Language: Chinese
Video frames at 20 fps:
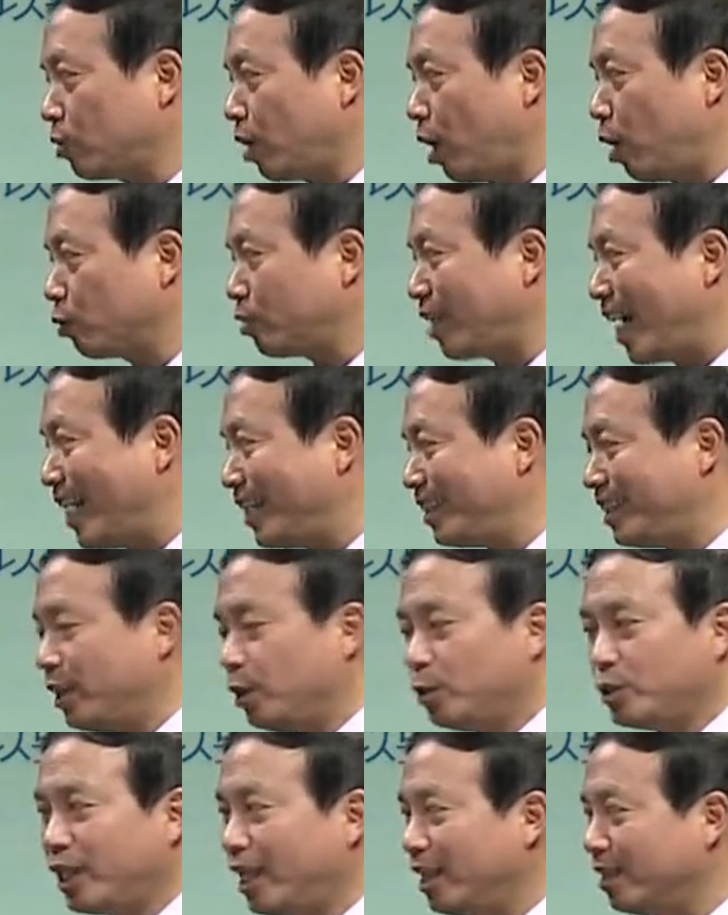到代
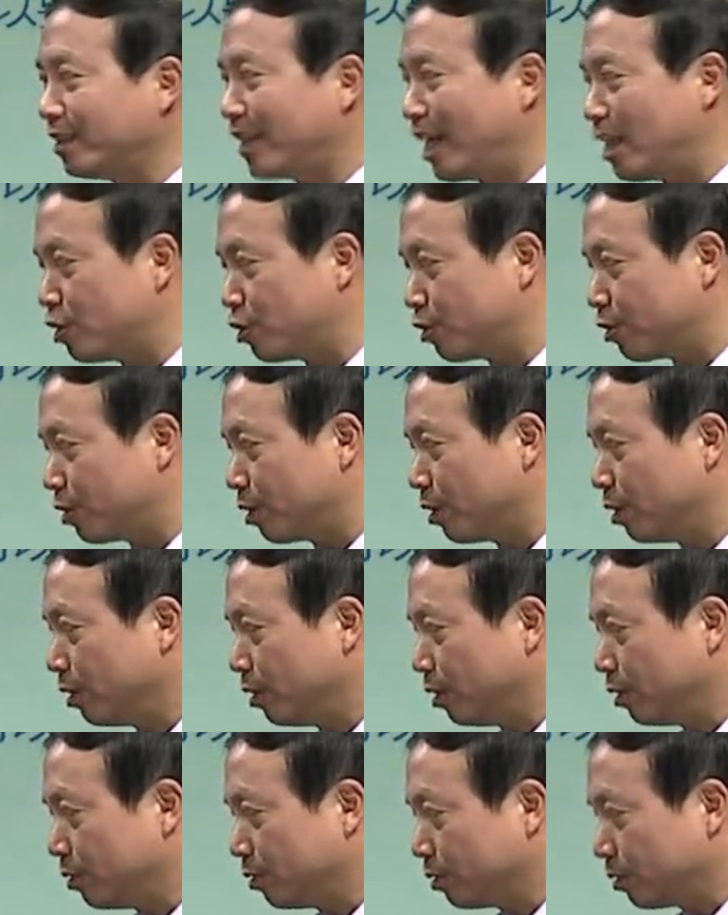销清单时，
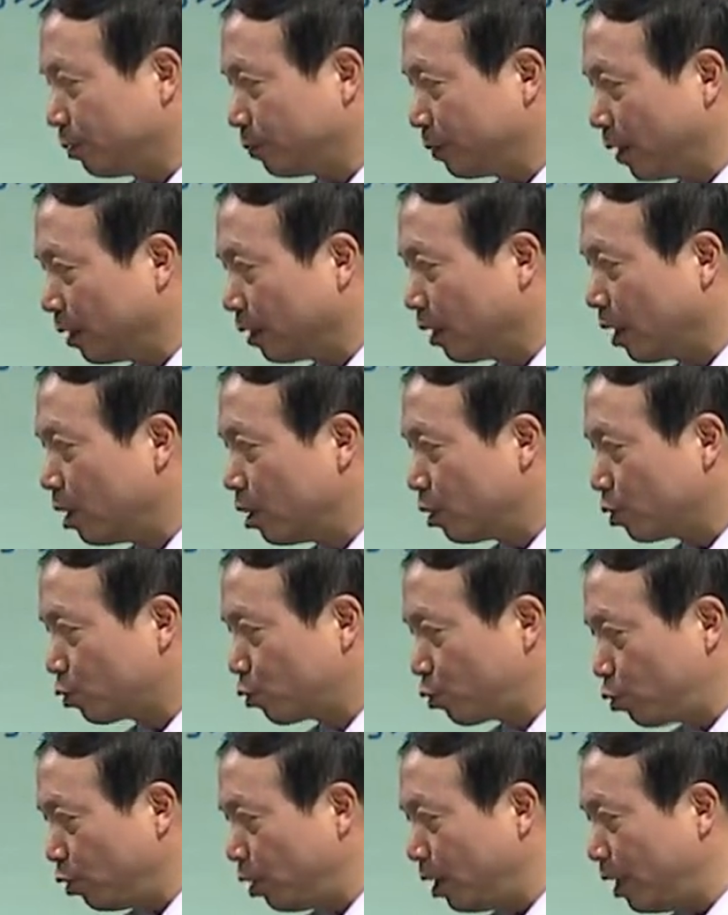怎么着呢？
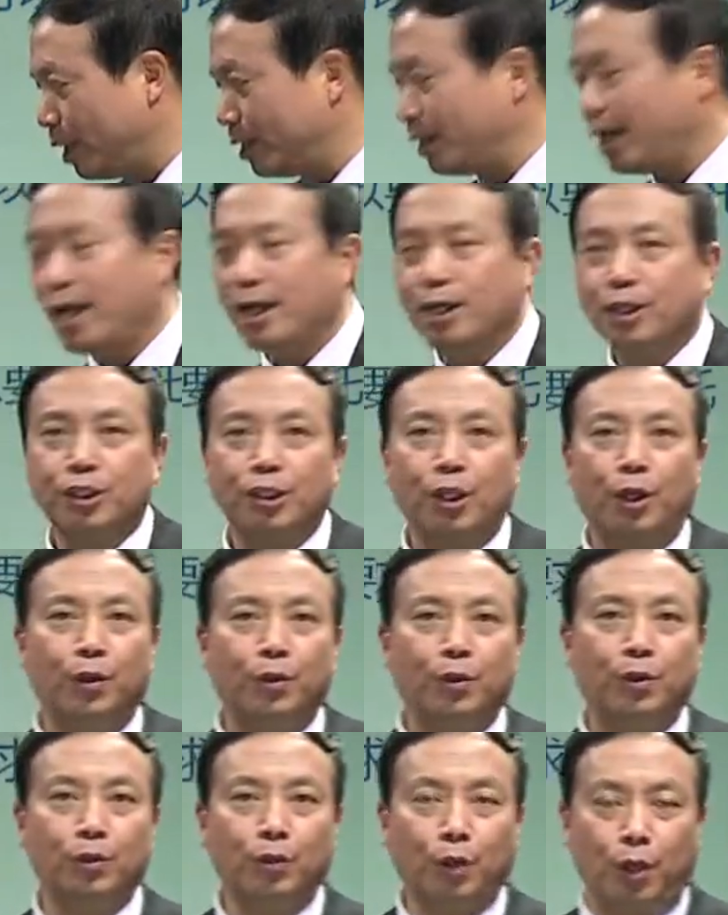确认收
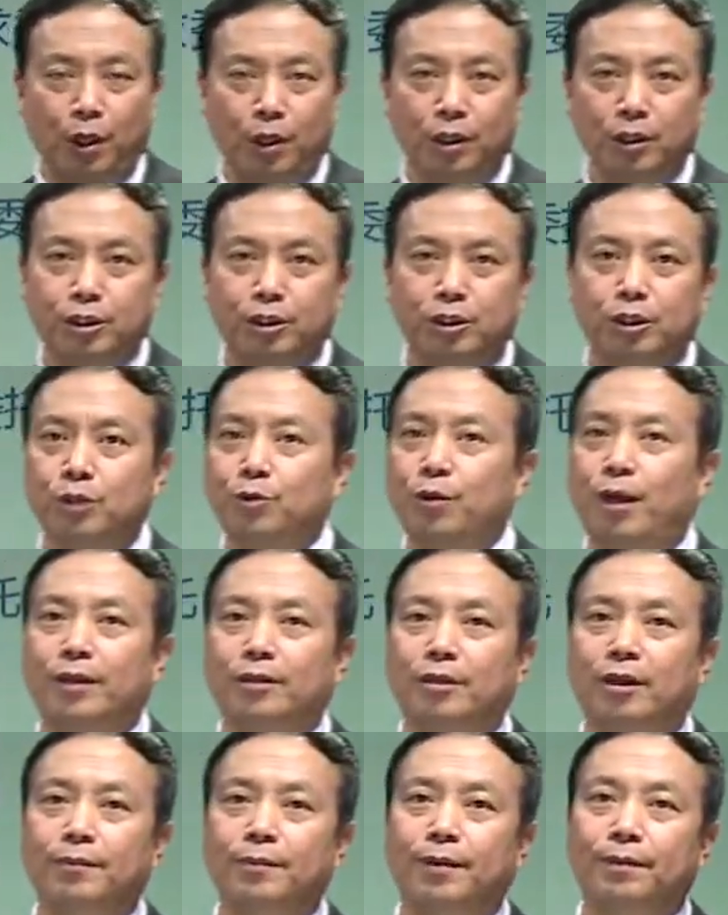入，同时转
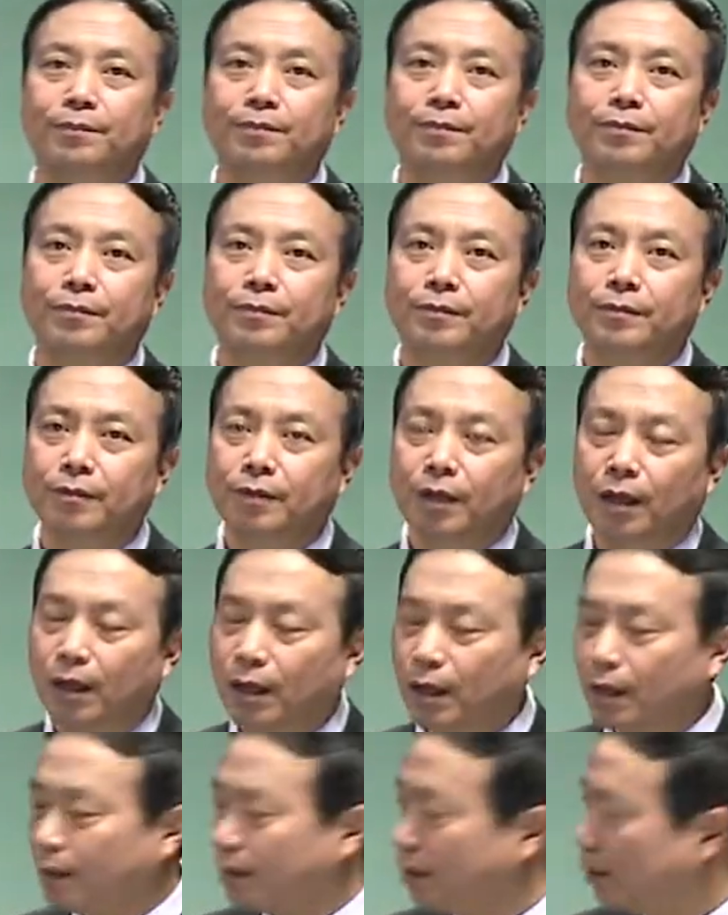成本。
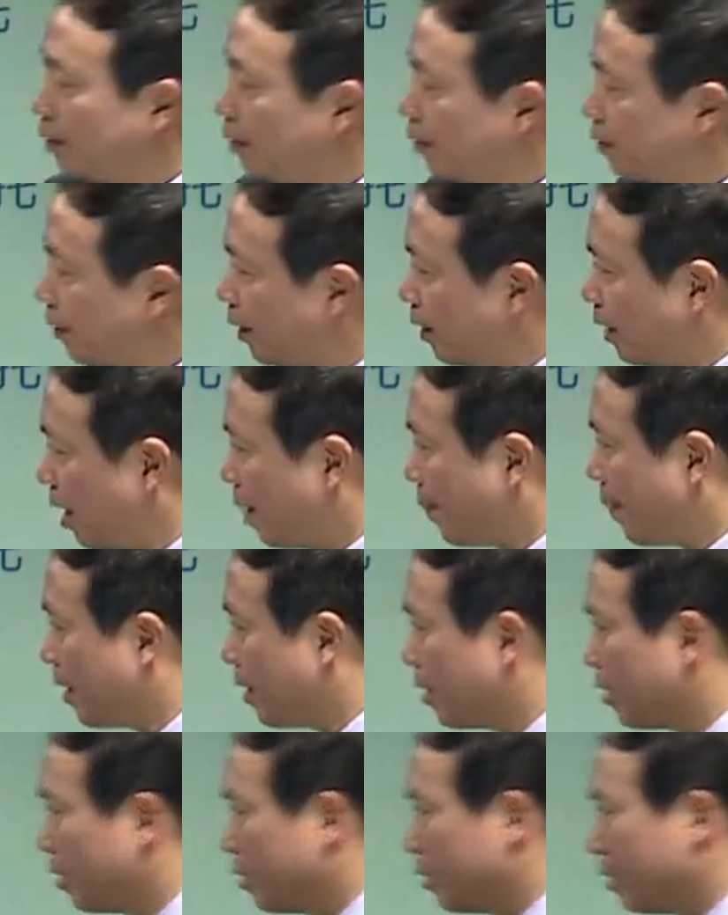好，在这
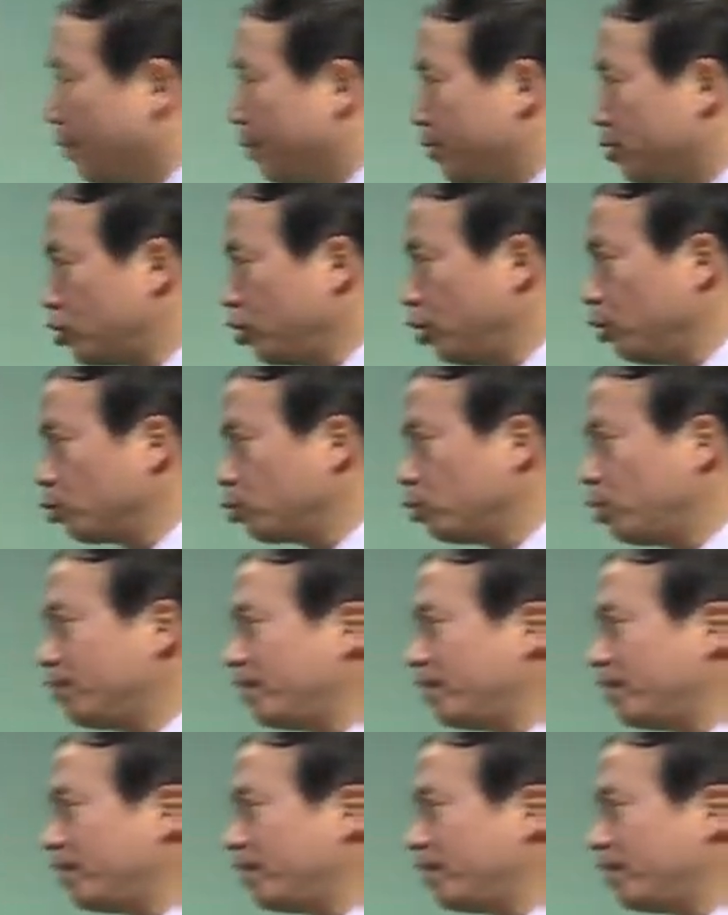边。那么受托